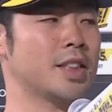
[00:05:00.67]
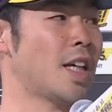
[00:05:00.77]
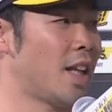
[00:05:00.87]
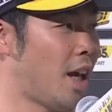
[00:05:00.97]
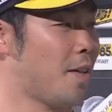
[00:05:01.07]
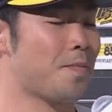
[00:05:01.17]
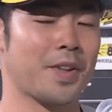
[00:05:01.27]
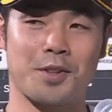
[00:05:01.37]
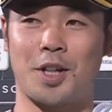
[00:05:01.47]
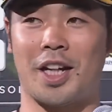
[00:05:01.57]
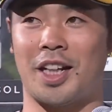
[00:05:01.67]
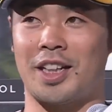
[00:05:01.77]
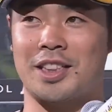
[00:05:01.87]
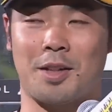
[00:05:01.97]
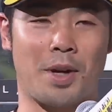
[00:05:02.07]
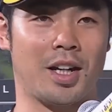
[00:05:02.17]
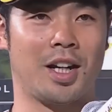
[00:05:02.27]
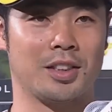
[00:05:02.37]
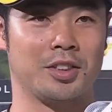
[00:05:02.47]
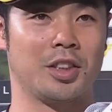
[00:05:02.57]
遠征で不甲斐ない打席
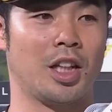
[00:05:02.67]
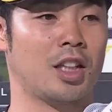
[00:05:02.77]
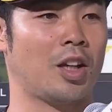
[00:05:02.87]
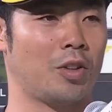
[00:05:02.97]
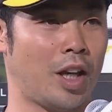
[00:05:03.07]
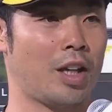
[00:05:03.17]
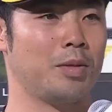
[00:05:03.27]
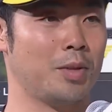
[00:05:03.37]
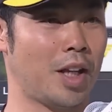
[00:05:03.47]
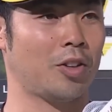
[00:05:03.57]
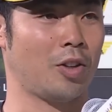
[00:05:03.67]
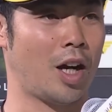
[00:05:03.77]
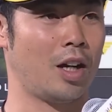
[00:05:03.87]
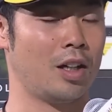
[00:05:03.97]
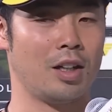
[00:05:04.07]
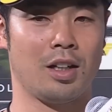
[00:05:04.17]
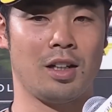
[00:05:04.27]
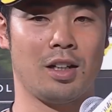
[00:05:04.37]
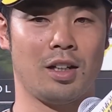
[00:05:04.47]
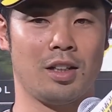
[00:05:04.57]
バッター続いていたので、まあ、なんとか
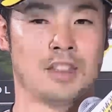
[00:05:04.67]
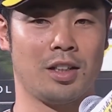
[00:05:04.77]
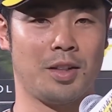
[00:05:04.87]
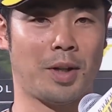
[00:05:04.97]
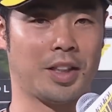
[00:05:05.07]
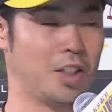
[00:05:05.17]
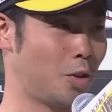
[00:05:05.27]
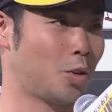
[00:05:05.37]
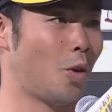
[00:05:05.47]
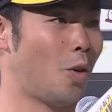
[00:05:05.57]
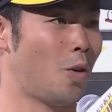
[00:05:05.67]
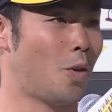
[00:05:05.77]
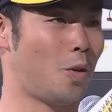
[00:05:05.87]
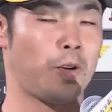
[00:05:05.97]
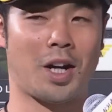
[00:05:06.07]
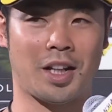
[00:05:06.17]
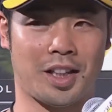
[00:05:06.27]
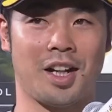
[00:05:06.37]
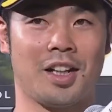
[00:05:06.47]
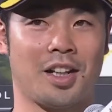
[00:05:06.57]
あいいバッティングをと心がけ
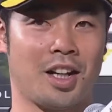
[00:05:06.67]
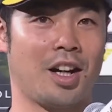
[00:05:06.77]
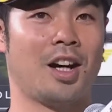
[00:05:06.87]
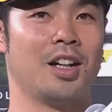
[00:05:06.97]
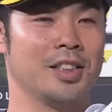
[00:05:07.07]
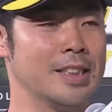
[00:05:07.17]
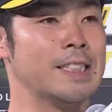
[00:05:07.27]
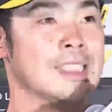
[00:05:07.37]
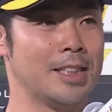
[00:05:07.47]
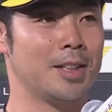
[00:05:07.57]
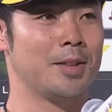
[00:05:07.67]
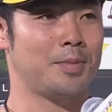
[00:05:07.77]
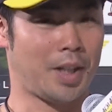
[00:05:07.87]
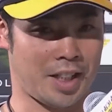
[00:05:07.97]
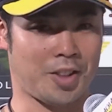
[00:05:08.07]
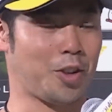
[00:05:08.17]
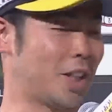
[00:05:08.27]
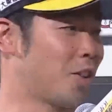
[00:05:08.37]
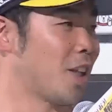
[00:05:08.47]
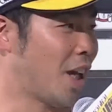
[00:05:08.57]
た結果、まあ、ヒットに
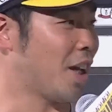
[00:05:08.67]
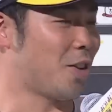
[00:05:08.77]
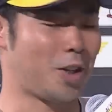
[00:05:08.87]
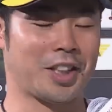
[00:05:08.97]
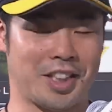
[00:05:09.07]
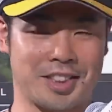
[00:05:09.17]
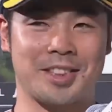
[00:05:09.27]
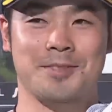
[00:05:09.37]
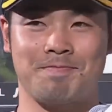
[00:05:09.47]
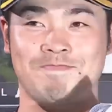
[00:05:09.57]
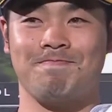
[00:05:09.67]
なってくれてよかったです。